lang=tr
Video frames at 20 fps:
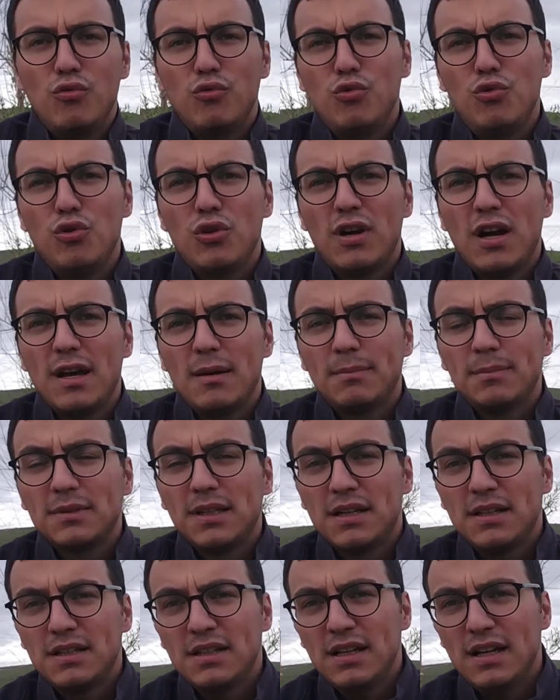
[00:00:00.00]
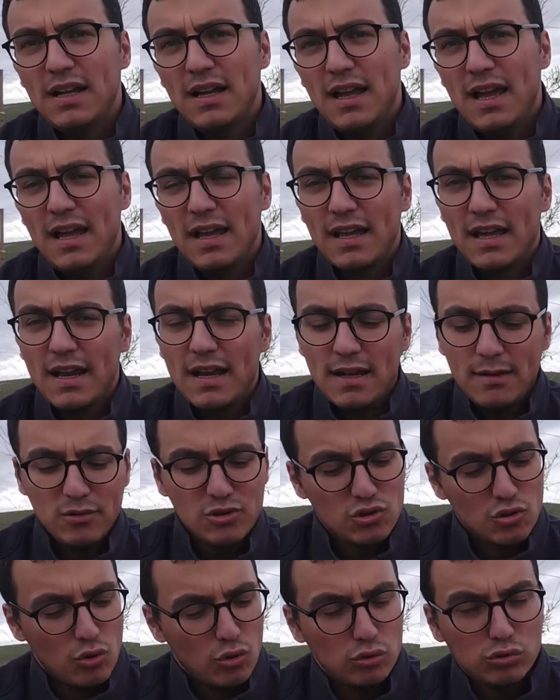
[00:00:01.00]
ürün kayıplarını
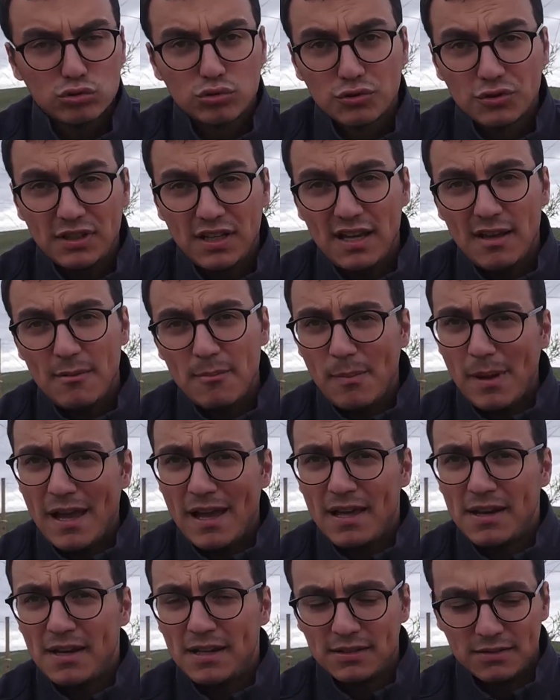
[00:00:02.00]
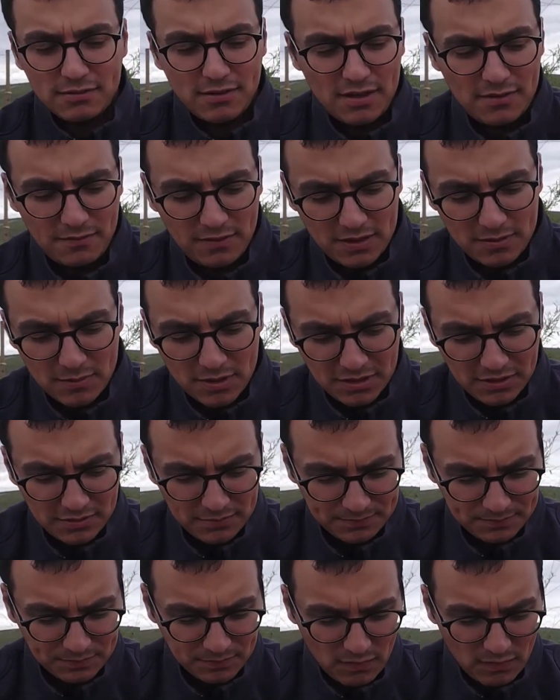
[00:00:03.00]
engellemiş olur diye beyanatı var firmanın.